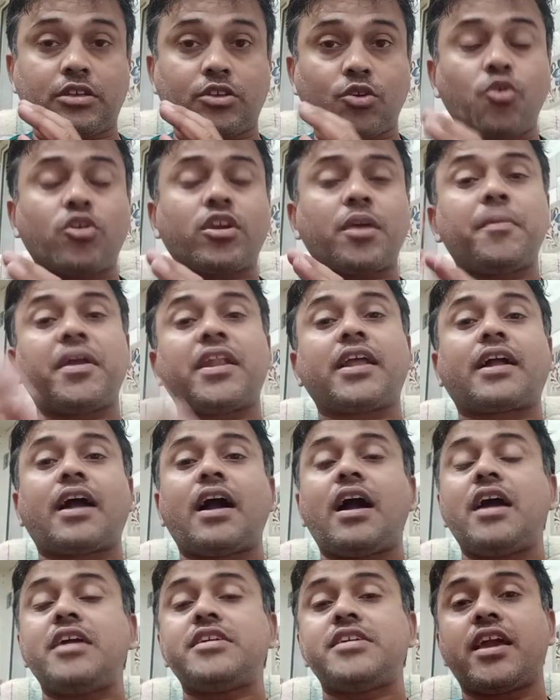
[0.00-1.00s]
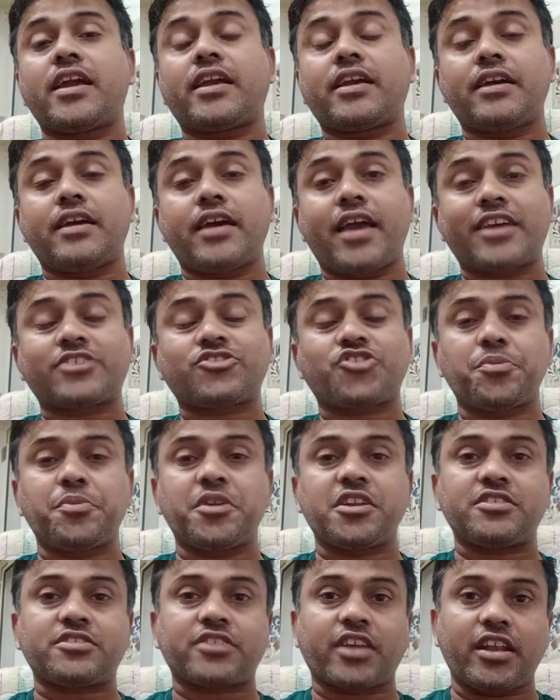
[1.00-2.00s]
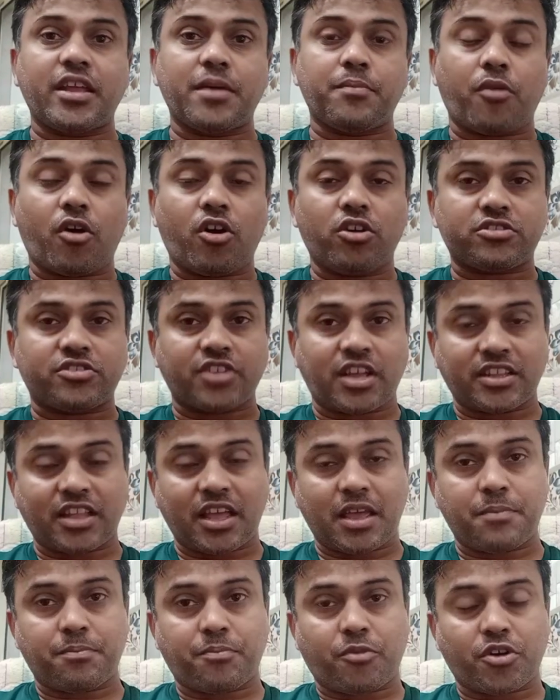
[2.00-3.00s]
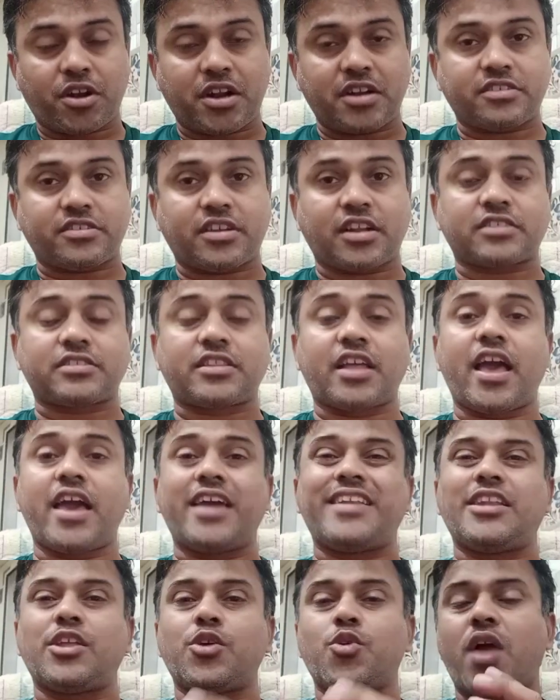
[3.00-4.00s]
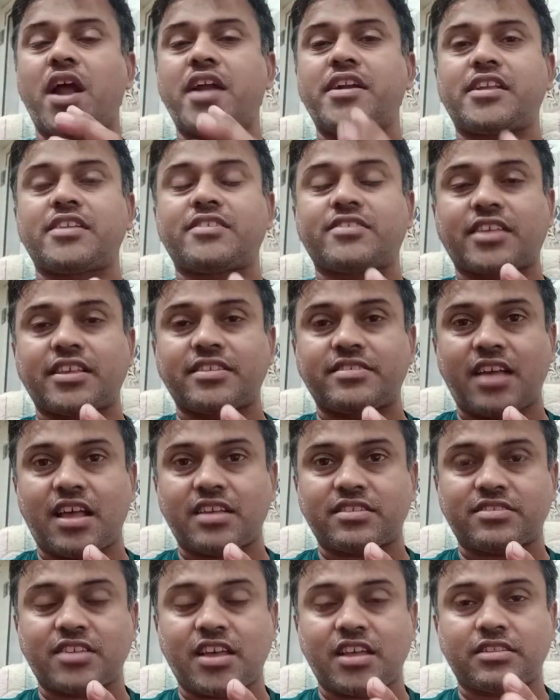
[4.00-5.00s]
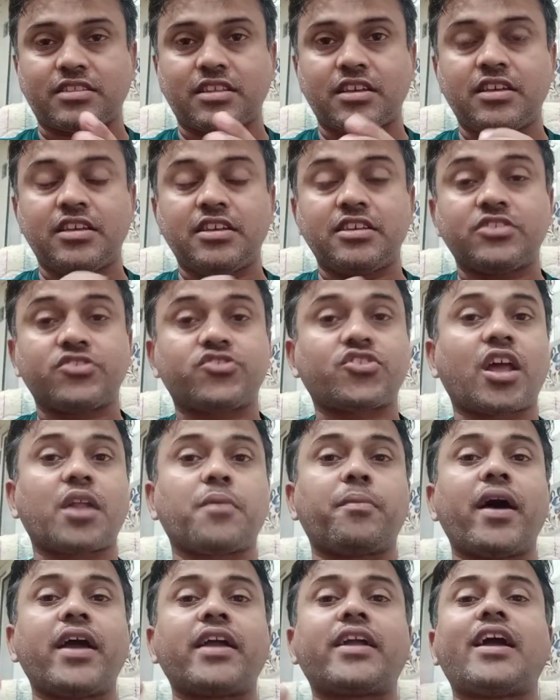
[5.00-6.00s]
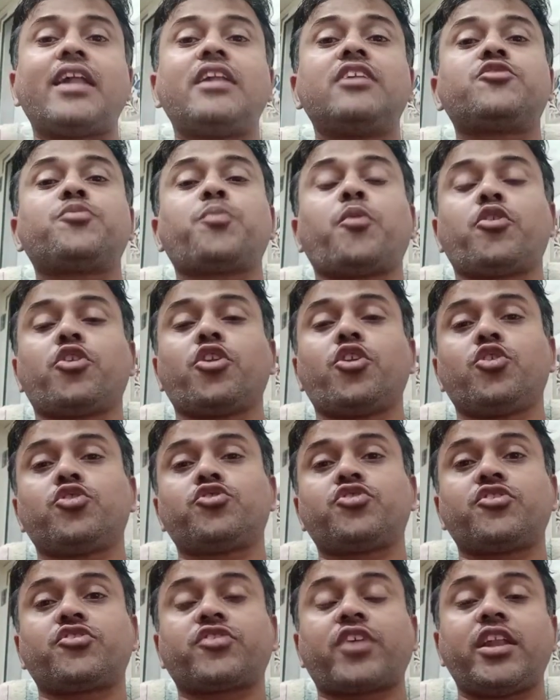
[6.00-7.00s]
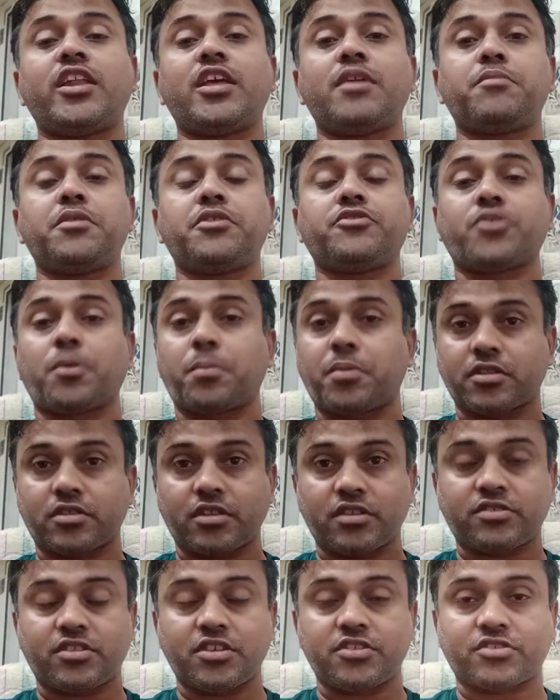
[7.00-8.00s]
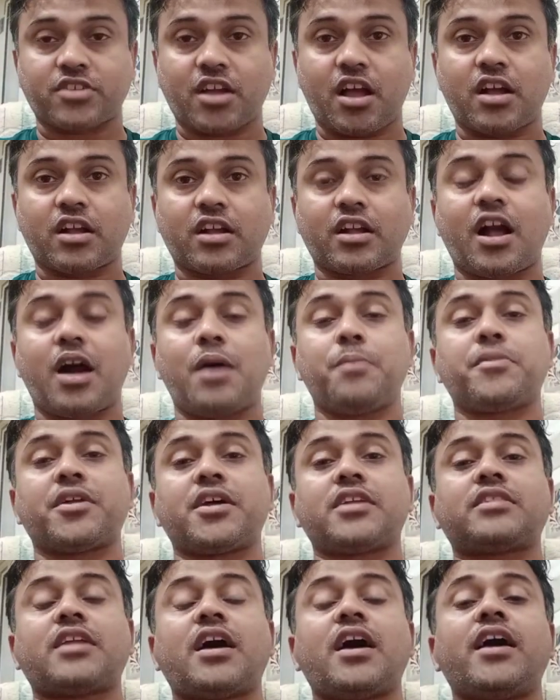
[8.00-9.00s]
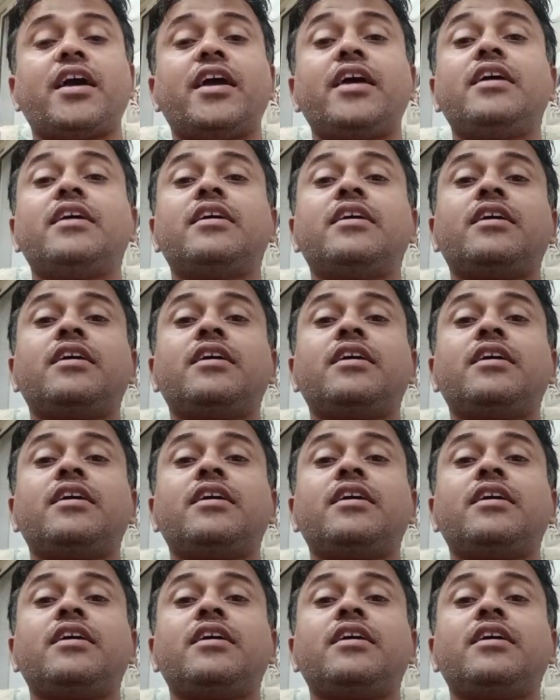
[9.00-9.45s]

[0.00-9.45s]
क्योंकि मैंने कहा ये एक एक्सट्रीमिटीज़ के लिए बहुत ज़्यादा इंपॉर्टेंस रखता है न्यूराइटिस के साथ साथ सर्वाइकल स्पोंडिलोसिस के लिए भी ज़बरदस्त इसका काम रहता है